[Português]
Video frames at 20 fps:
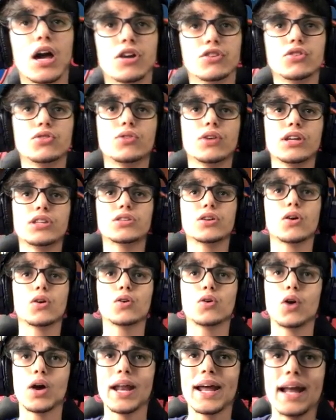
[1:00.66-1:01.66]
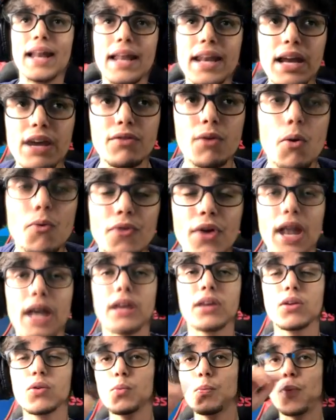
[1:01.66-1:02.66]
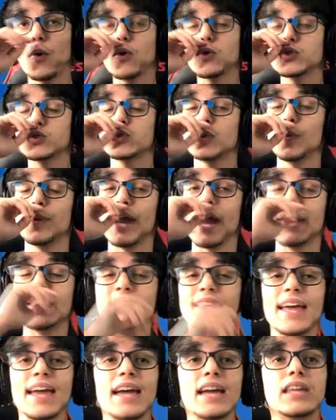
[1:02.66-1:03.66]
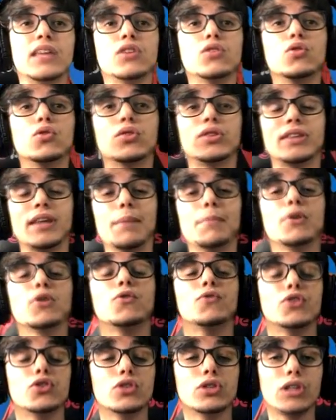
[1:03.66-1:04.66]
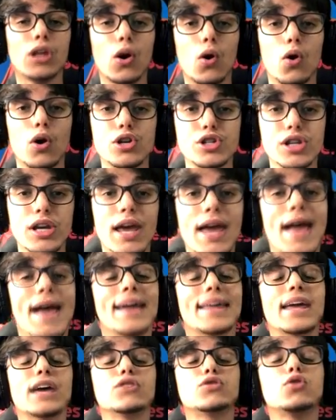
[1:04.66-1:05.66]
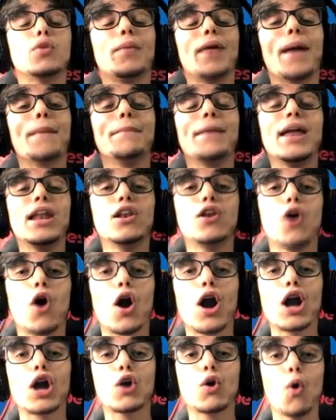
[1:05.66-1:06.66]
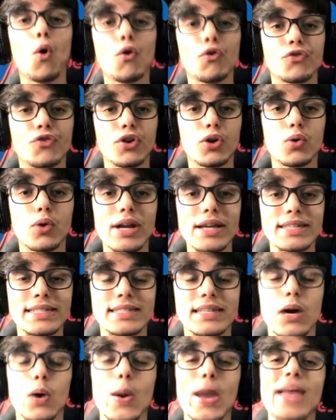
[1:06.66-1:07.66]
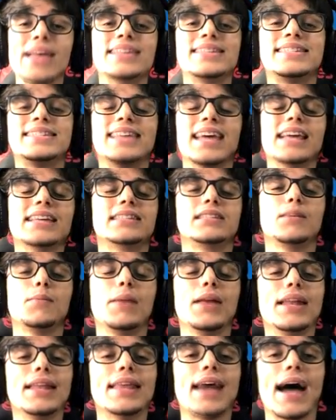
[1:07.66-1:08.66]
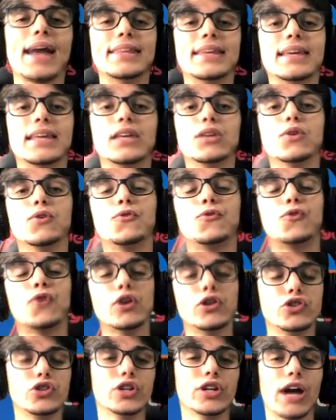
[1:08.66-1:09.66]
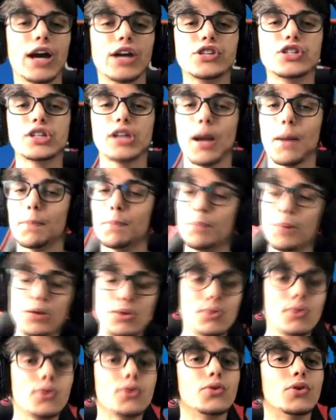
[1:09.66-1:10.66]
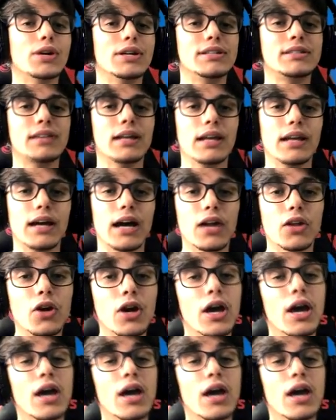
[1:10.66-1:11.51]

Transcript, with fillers: Dito isso, agora, galerinha, vamos falar aqui um pouco sobre a ideia aqui do tema do vídeo de hoje, que é sobre a melhor configuração e sensibilidade aqui do Fortnite capítulo 2, tá ligado?